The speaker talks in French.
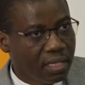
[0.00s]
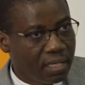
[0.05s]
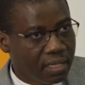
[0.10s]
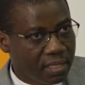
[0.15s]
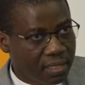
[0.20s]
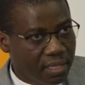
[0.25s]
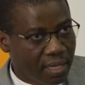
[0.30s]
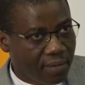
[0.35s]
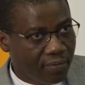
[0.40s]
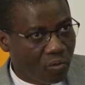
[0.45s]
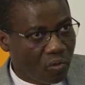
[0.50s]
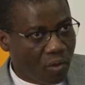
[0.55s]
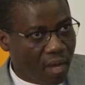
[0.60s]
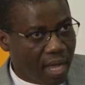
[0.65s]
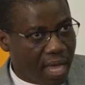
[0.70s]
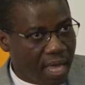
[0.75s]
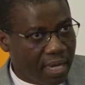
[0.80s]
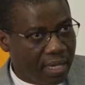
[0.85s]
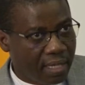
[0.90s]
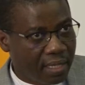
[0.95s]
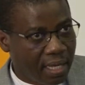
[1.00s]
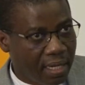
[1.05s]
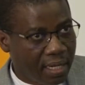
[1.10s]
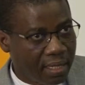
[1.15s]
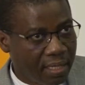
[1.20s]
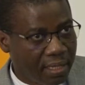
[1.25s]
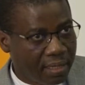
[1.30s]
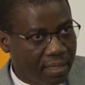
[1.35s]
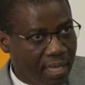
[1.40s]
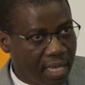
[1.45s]
sans vouloir aller dans les
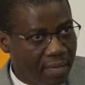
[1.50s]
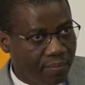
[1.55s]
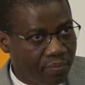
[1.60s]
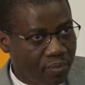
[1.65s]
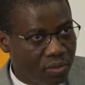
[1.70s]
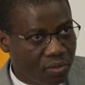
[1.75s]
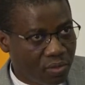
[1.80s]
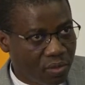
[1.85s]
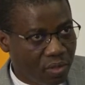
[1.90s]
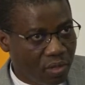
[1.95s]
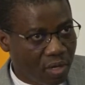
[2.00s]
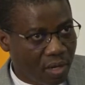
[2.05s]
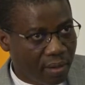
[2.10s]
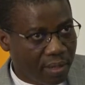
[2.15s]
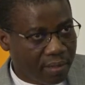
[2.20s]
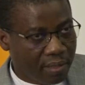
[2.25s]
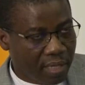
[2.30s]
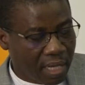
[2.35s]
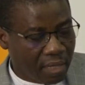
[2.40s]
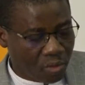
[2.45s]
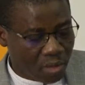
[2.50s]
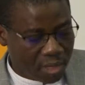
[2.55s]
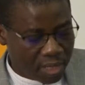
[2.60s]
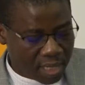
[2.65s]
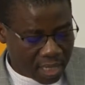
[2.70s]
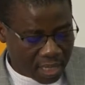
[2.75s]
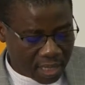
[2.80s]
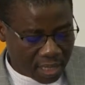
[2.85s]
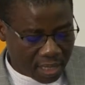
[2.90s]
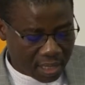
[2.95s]
détails, puisque
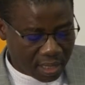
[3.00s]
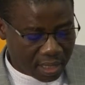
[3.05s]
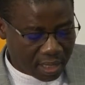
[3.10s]
l'atelier